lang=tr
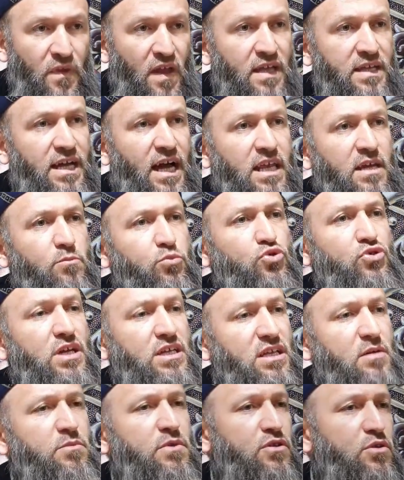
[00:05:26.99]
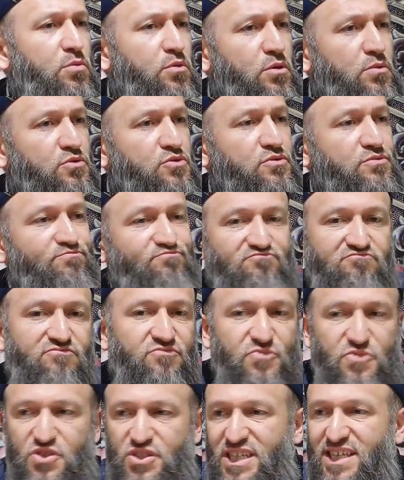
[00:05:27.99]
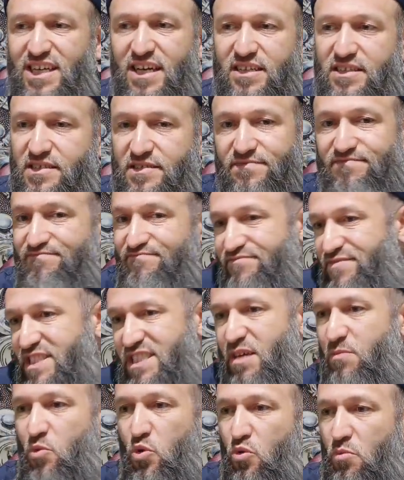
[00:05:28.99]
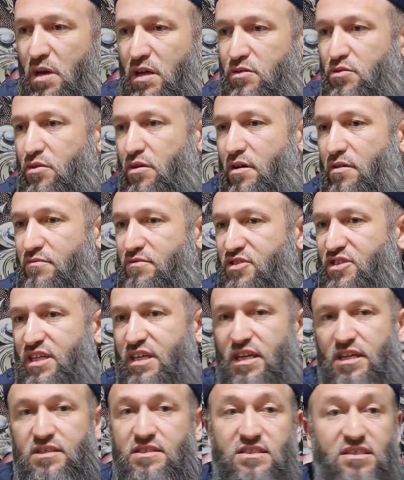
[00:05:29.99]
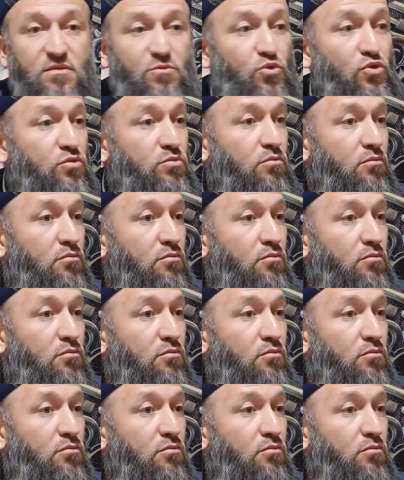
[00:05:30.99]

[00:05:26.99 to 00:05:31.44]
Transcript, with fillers: Yani bugün adam ne diyor biliyor musun? Şeriat istemiyorum ben diyor. Şeriat istemiyorum.